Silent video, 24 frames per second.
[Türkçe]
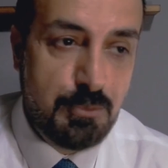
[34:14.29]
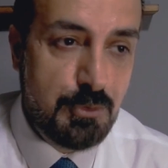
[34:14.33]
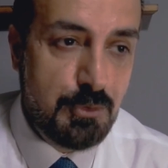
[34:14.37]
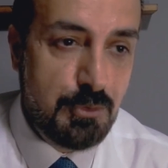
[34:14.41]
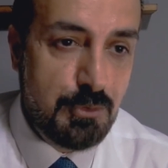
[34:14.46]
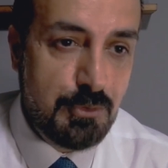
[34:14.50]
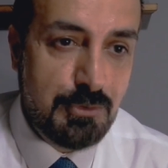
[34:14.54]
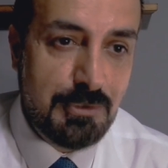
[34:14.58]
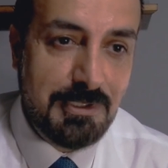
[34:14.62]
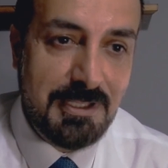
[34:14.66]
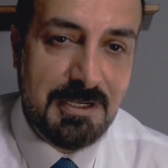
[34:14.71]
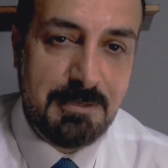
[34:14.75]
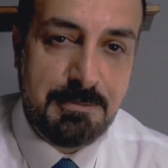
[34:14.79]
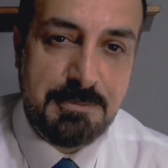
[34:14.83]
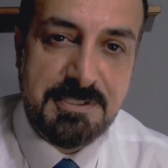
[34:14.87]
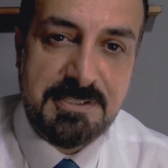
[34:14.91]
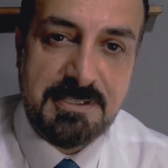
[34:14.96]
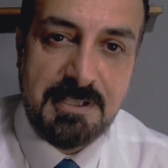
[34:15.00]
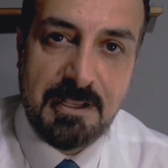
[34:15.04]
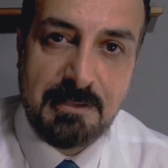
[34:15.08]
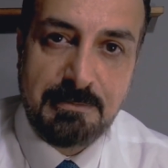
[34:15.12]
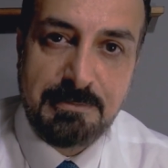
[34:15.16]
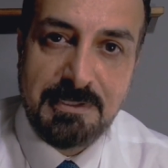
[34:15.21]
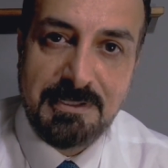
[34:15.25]

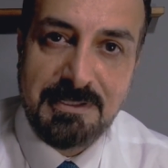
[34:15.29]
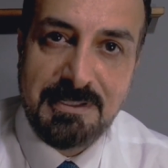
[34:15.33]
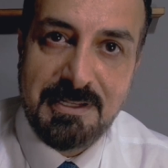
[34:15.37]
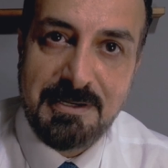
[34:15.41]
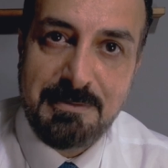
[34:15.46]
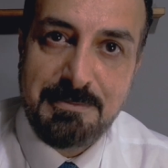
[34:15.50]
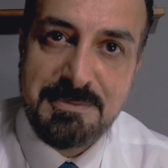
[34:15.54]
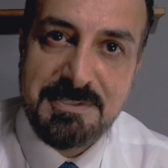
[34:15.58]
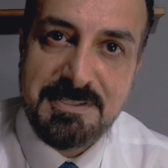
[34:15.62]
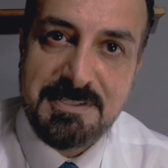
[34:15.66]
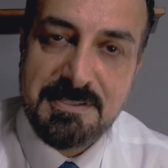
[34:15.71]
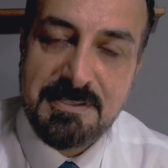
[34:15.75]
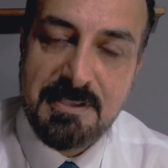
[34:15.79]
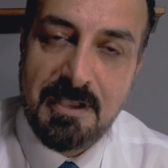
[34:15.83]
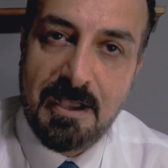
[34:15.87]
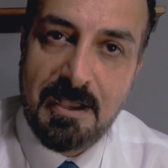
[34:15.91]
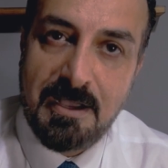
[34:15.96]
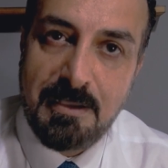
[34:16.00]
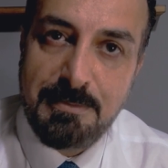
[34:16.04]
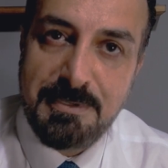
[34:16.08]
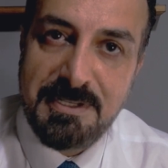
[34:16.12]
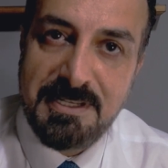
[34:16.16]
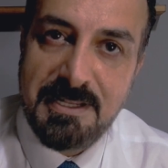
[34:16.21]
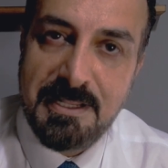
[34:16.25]
büyüklerimiz, ablalarımız,
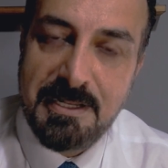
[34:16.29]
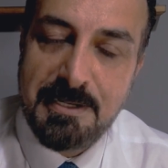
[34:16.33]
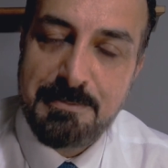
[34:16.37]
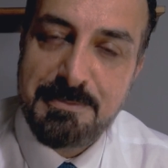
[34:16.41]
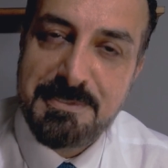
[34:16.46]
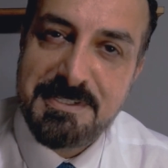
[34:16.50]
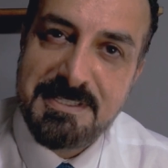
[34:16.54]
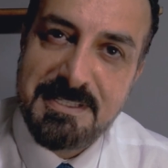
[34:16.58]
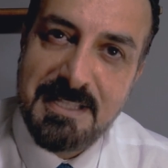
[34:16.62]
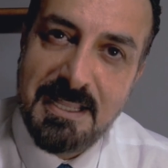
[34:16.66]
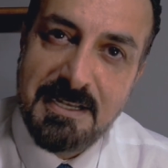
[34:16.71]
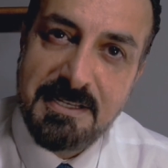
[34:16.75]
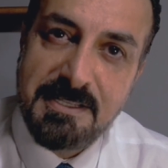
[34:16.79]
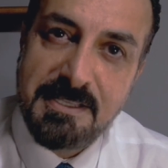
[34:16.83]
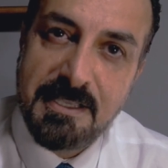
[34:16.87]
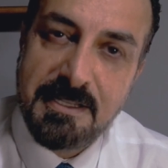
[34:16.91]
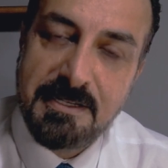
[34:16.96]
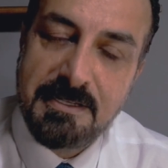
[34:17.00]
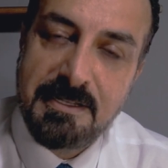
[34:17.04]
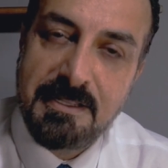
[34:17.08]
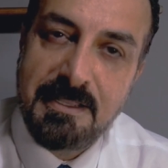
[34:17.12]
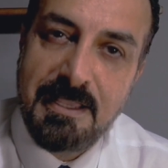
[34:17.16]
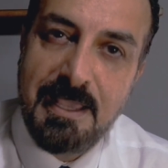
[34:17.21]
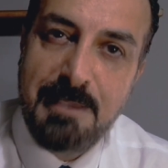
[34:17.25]
abilerimiz
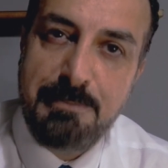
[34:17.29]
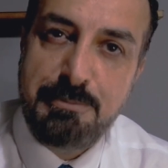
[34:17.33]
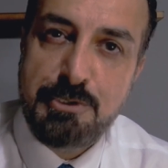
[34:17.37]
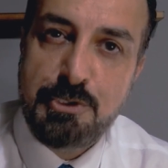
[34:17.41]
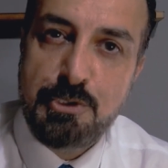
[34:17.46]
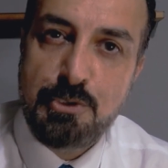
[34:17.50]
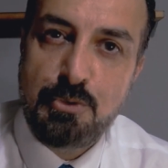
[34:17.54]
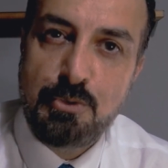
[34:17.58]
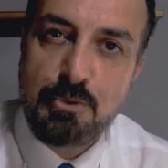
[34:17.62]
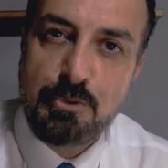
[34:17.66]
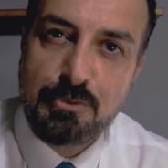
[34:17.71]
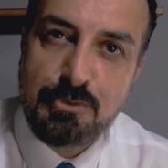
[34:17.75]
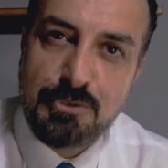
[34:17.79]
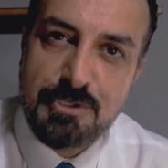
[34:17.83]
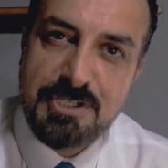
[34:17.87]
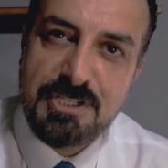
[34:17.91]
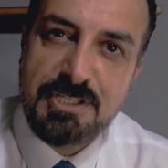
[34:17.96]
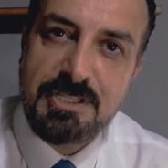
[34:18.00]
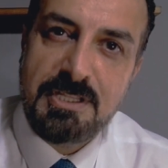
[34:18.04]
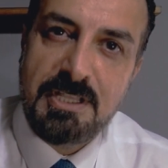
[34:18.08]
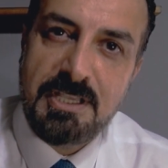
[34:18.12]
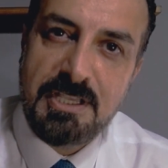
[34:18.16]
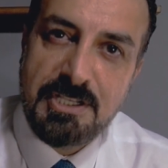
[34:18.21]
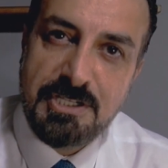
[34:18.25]
derken hepsi yurt
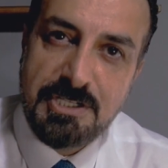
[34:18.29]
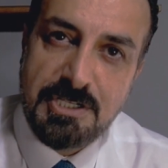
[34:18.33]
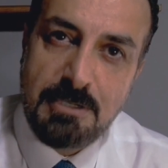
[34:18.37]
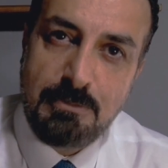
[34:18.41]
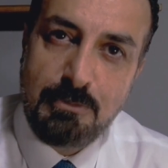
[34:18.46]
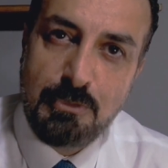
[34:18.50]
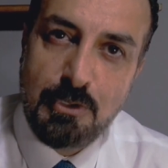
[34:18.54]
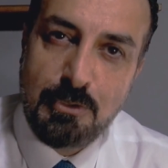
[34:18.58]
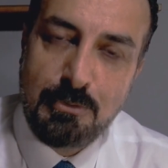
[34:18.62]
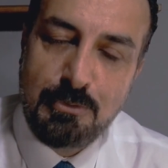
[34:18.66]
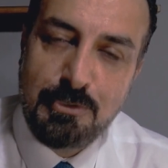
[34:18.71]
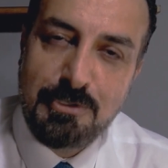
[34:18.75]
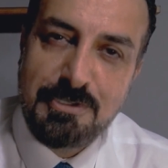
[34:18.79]
dışında yaşamıyor.